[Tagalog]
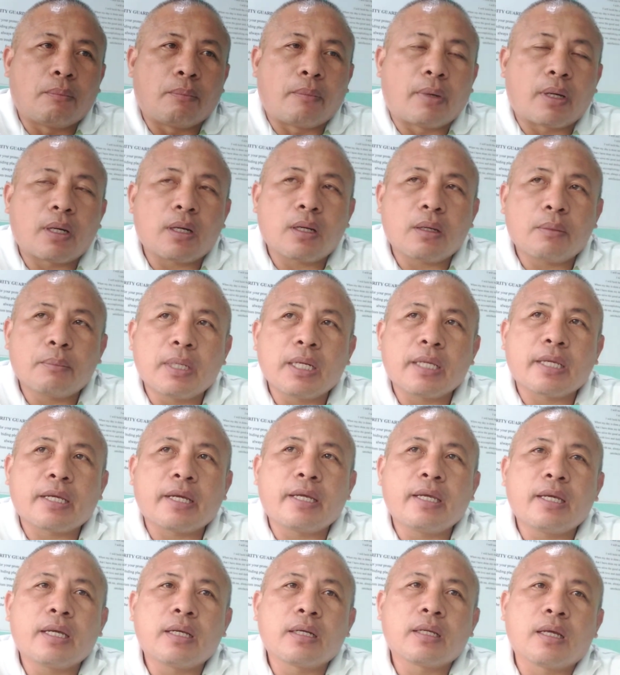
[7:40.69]
para
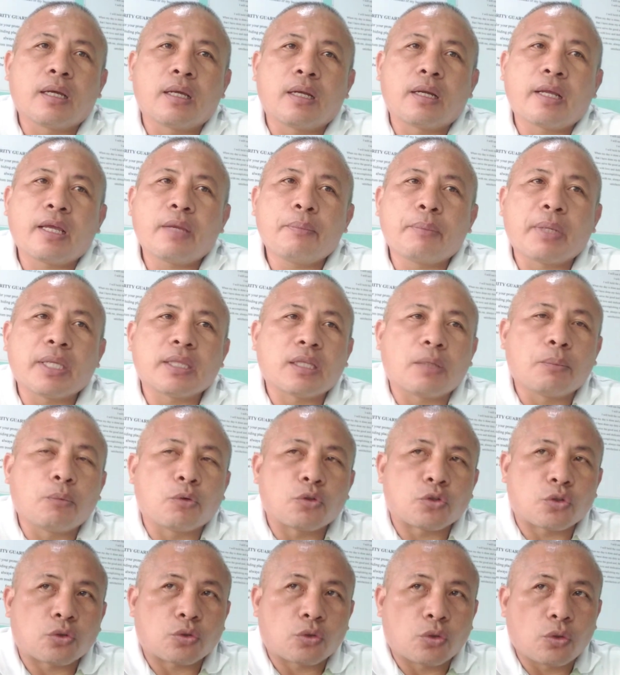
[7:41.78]
malikayan nga na mahitabo
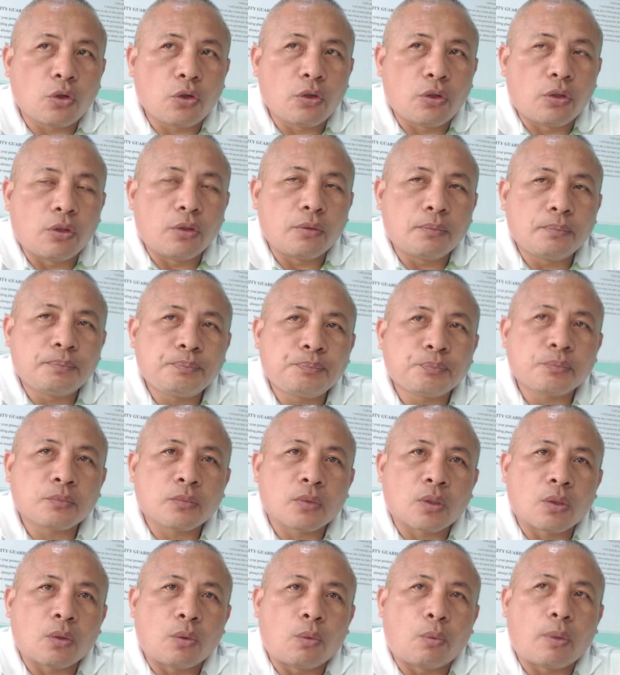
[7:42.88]
sa sulod
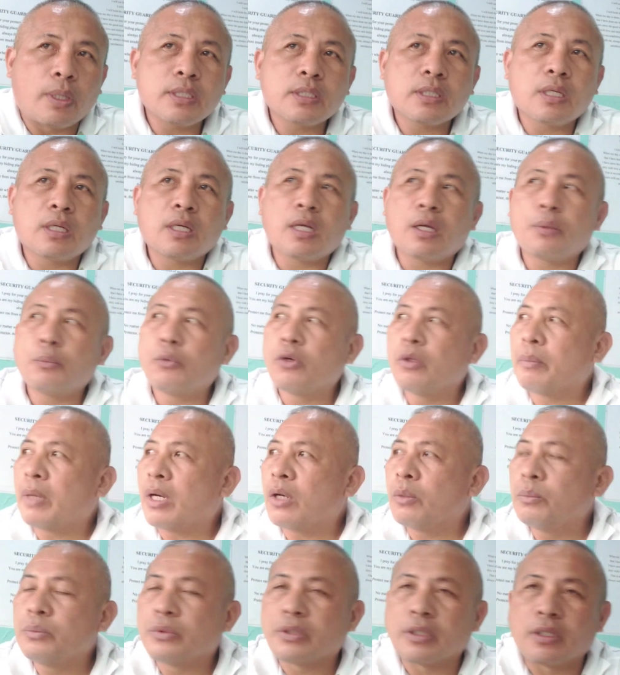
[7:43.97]
hmm. once nga na mo'y
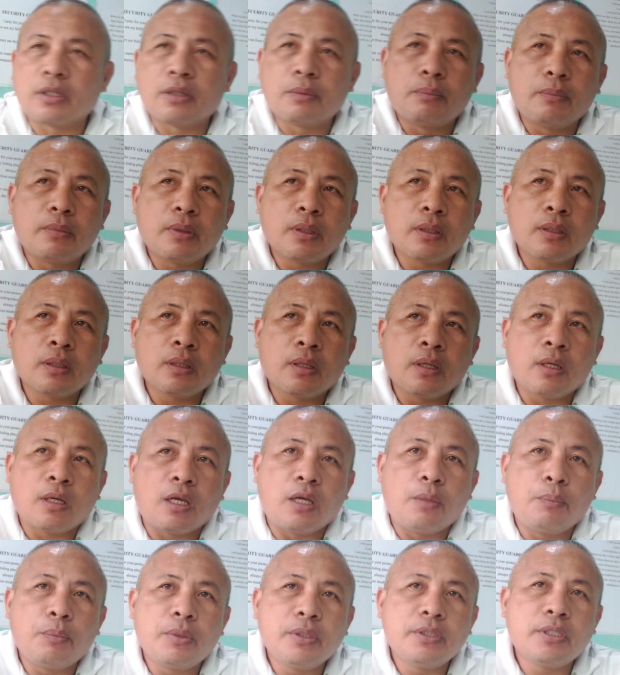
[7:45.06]
ma-observe
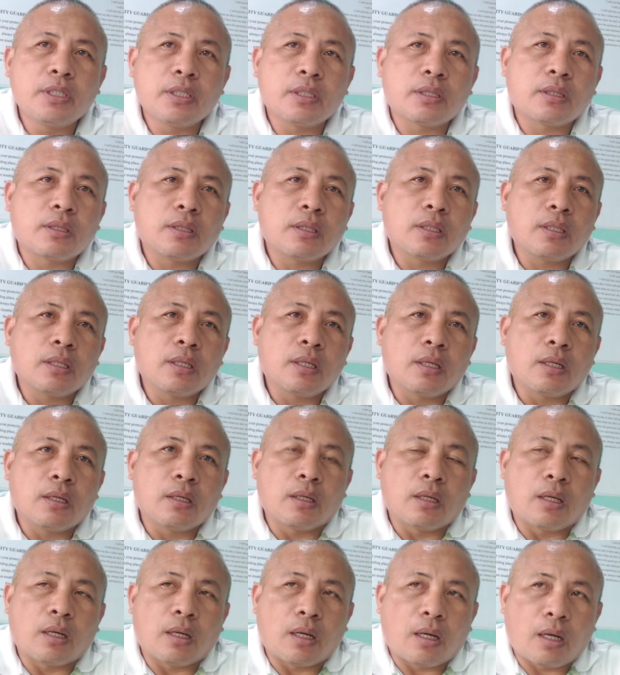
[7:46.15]
immediate
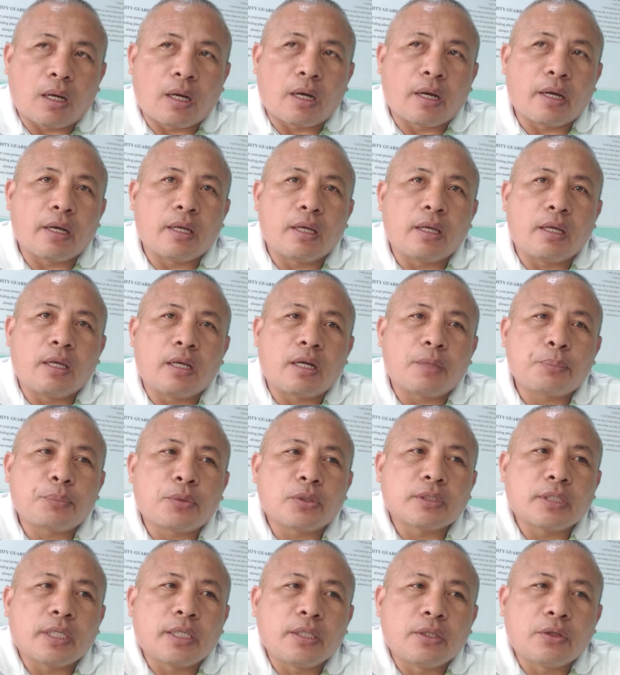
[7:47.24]
uh, i-report
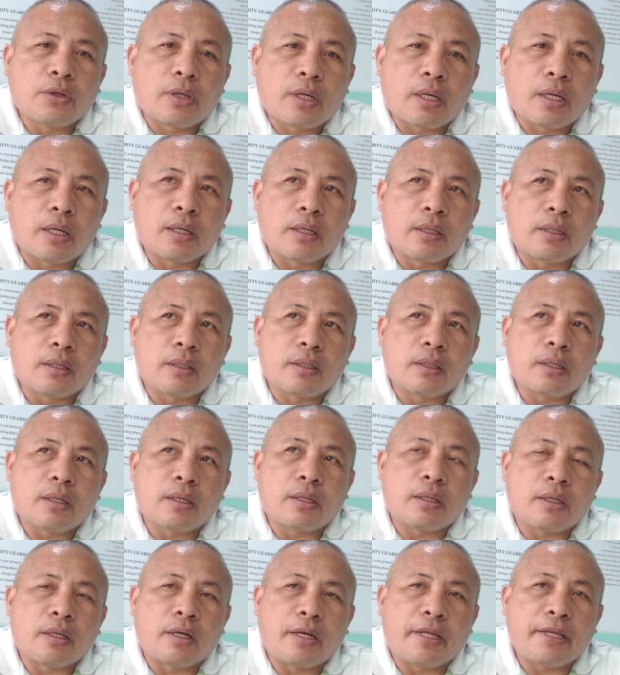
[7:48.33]
sa inyong
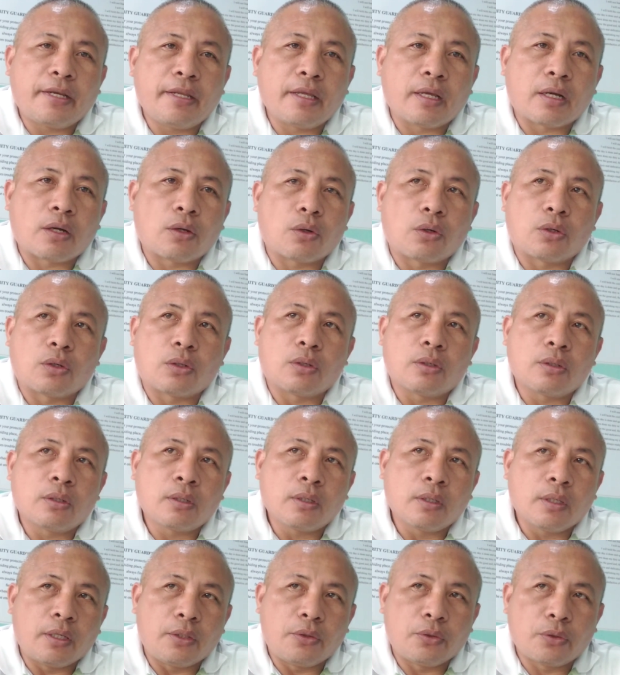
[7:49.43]
leader or
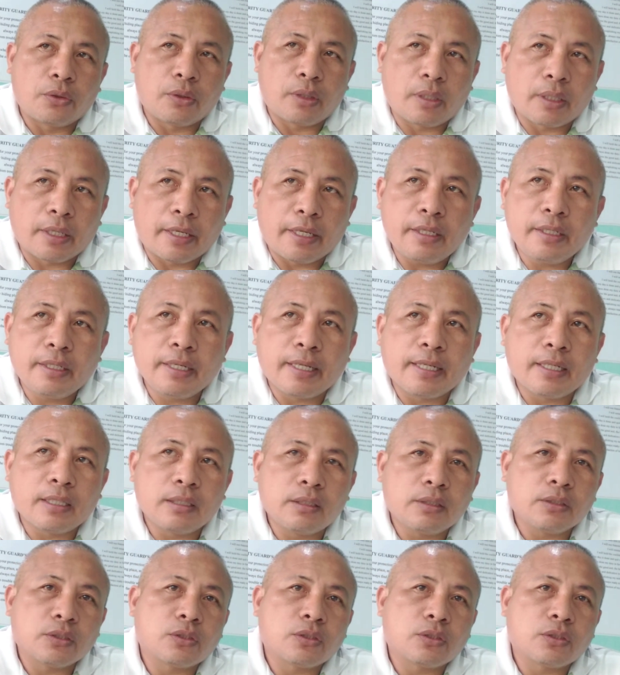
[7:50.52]
inyong head guard